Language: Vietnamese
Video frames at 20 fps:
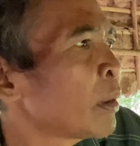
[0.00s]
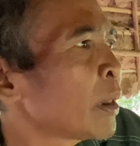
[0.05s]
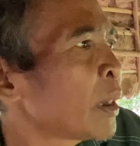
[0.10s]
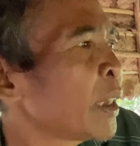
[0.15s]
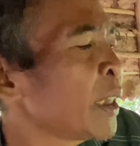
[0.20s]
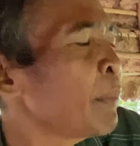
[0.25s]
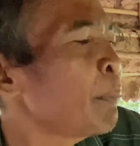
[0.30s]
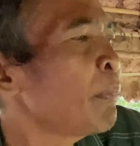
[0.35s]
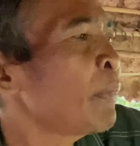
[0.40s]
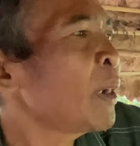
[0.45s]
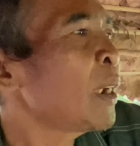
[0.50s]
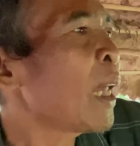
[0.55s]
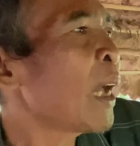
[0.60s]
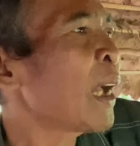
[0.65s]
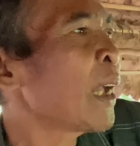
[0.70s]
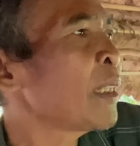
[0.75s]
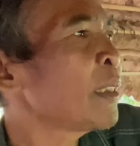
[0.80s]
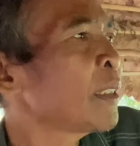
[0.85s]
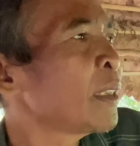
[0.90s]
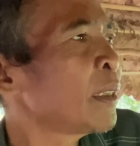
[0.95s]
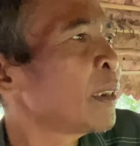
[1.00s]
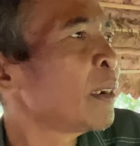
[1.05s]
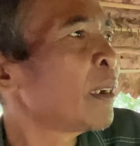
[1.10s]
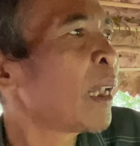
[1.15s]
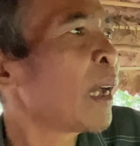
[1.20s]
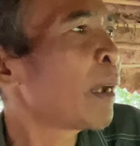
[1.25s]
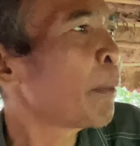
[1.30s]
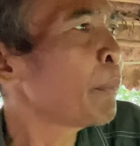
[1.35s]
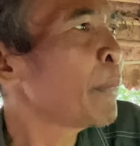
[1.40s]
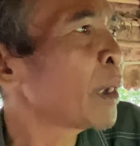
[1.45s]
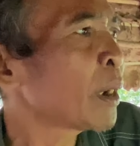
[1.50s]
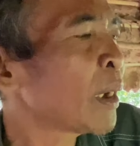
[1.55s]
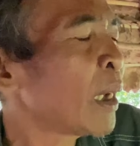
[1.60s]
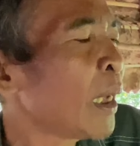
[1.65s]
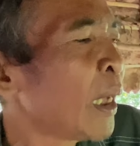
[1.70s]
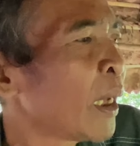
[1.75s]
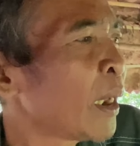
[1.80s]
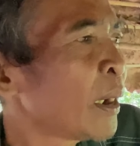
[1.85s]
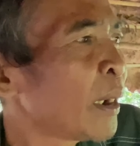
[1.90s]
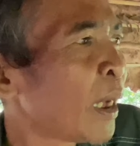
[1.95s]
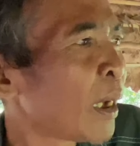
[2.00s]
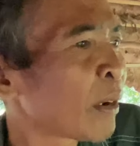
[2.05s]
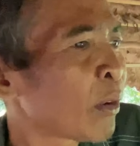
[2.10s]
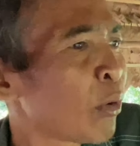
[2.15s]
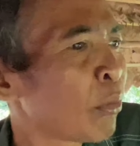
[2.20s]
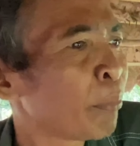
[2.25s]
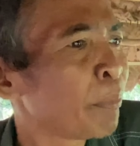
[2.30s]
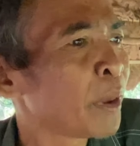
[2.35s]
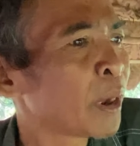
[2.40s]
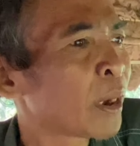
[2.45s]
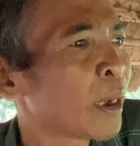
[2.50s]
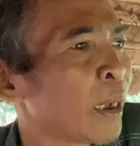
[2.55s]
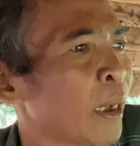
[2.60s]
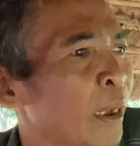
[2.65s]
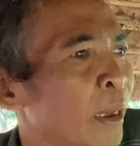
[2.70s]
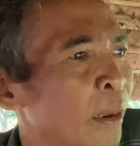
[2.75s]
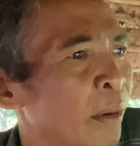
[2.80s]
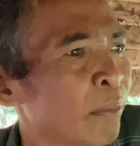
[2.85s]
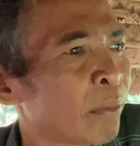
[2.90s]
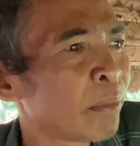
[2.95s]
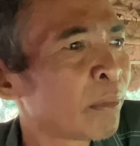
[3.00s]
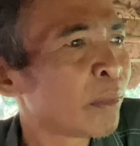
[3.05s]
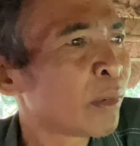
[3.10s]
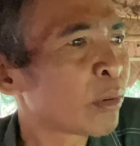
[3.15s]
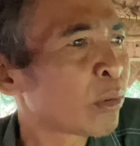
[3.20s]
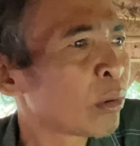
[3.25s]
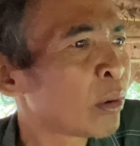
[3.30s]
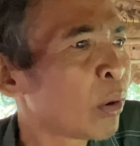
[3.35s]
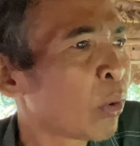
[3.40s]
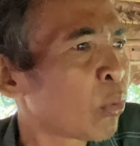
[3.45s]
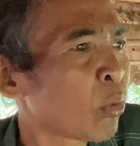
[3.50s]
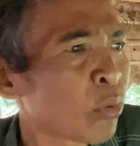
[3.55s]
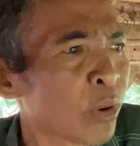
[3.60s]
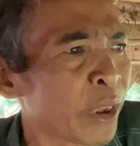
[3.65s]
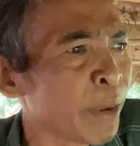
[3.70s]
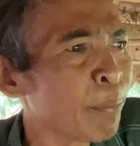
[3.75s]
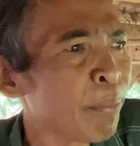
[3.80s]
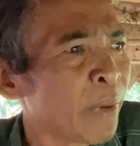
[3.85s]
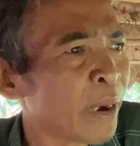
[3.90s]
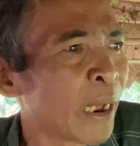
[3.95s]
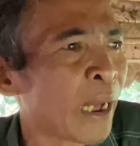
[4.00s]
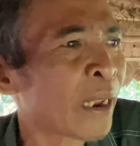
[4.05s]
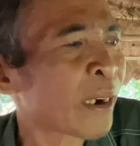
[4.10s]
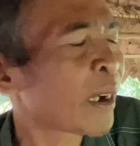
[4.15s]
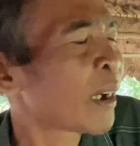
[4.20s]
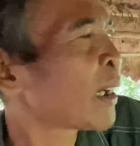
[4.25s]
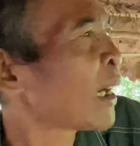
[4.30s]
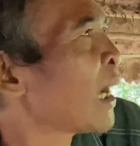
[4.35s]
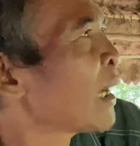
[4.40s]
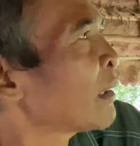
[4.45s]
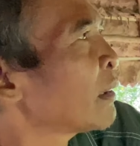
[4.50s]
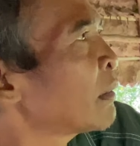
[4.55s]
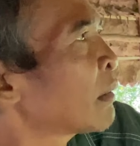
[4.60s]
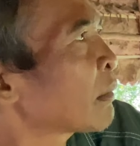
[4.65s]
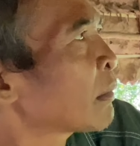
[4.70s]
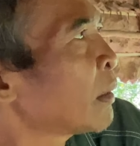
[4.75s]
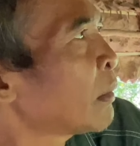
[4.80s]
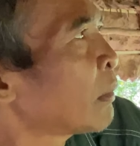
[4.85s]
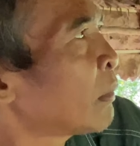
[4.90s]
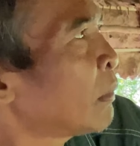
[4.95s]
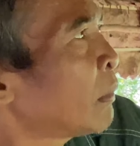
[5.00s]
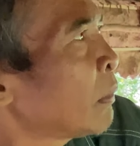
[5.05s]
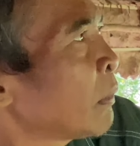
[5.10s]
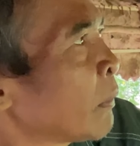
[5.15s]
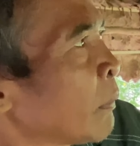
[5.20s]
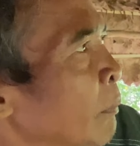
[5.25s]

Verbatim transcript: kim la gì la biết ăn la không biết ăn đâu có kim là ra được đâu ừ,